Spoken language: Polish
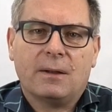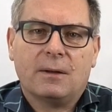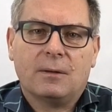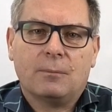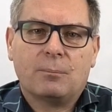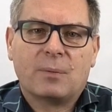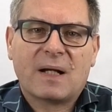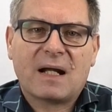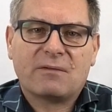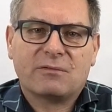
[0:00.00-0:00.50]

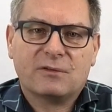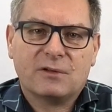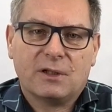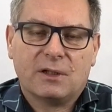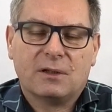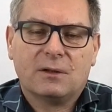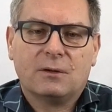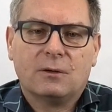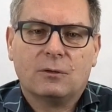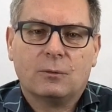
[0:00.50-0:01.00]
y,
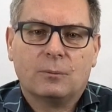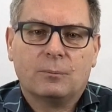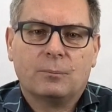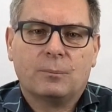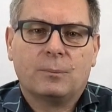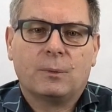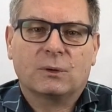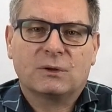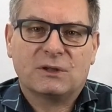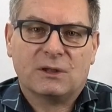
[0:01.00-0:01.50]
prawnie
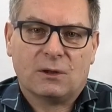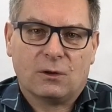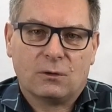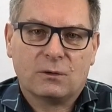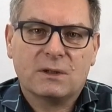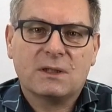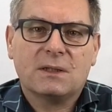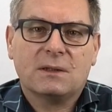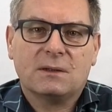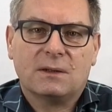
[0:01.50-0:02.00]

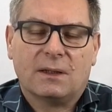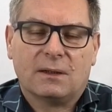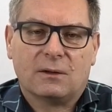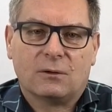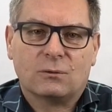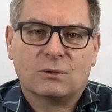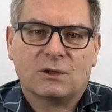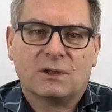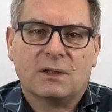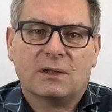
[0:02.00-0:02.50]
podzielony na
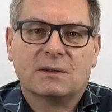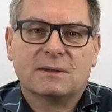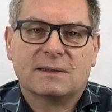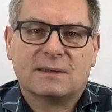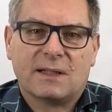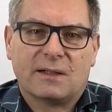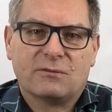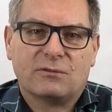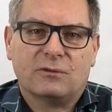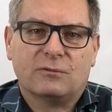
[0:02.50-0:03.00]
różne
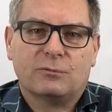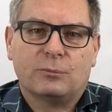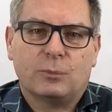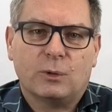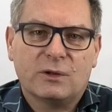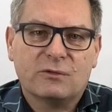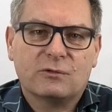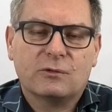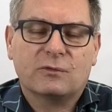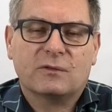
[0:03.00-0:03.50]
strefy
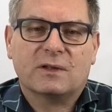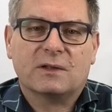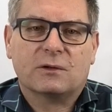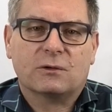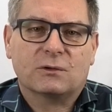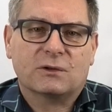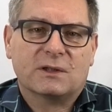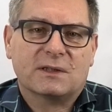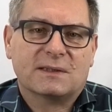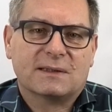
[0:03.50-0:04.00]
wpływów, na
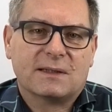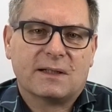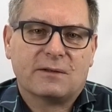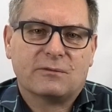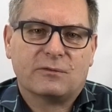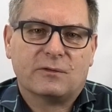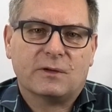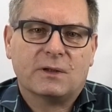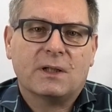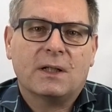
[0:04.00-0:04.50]
różne
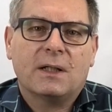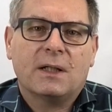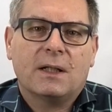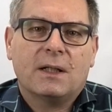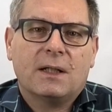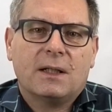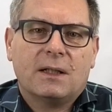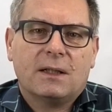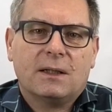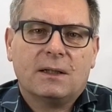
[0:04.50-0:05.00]
strefy
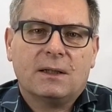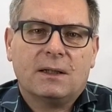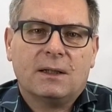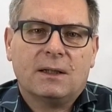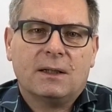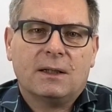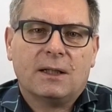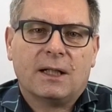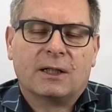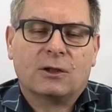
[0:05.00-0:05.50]

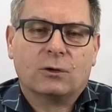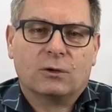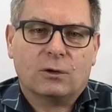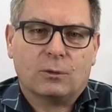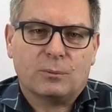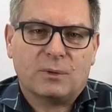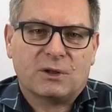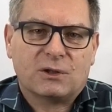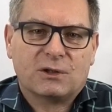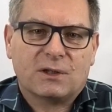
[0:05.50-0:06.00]

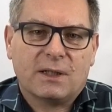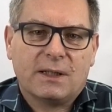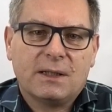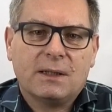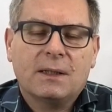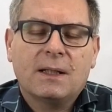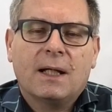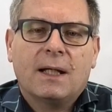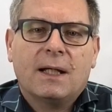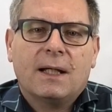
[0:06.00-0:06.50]

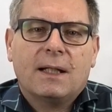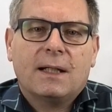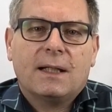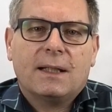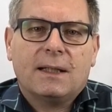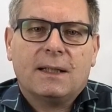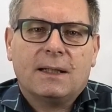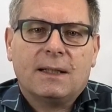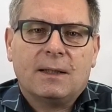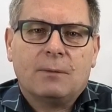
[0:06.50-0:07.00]
ekonomiczne.
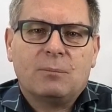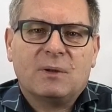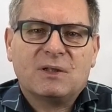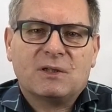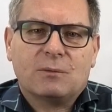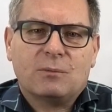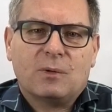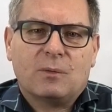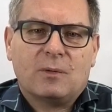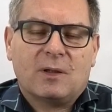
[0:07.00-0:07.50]

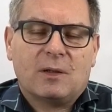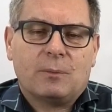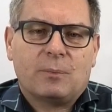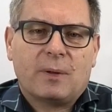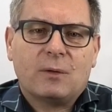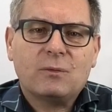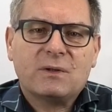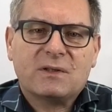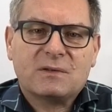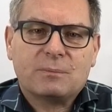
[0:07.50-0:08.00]
Będziemy mieli
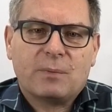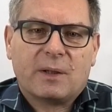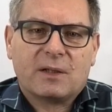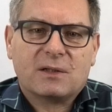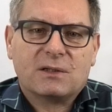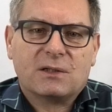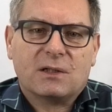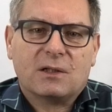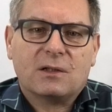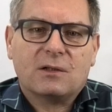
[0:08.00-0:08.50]
pełne
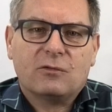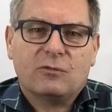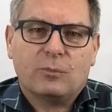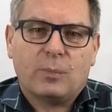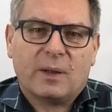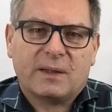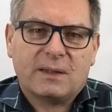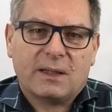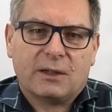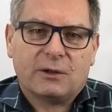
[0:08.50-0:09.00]
wsparcie w
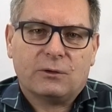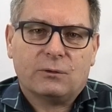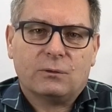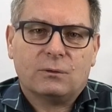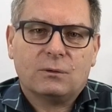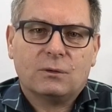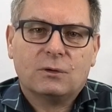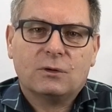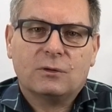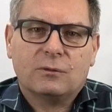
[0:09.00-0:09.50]

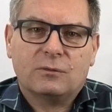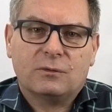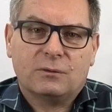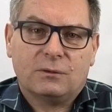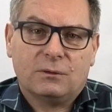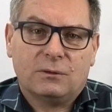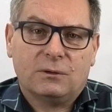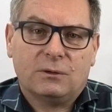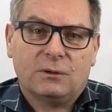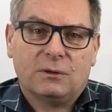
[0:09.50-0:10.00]
badaniu
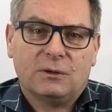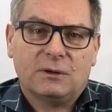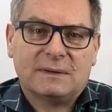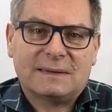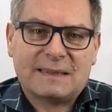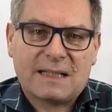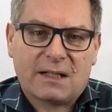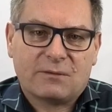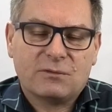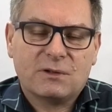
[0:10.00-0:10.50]
Y,
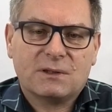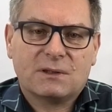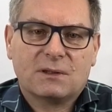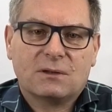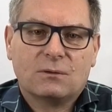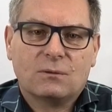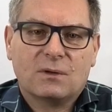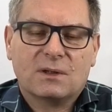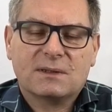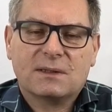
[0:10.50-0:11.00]

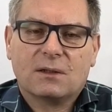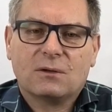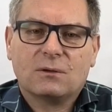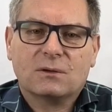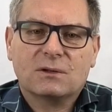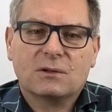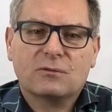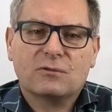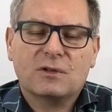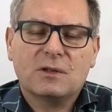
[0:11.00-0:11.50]
zjawisk, które
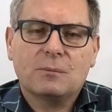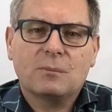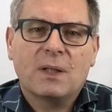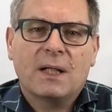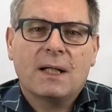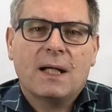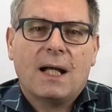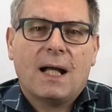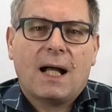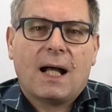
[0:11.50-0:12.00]
zachodzą w nim,
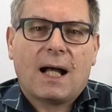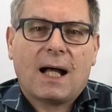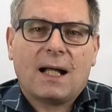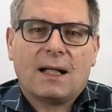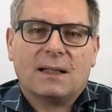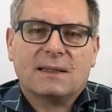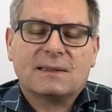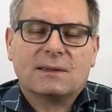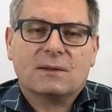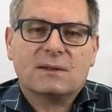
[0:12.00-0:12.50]

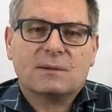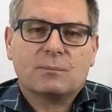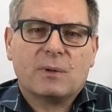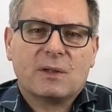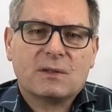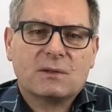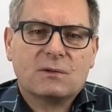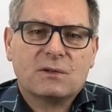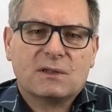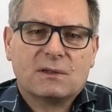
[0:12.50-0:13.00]
ale co jest bardzo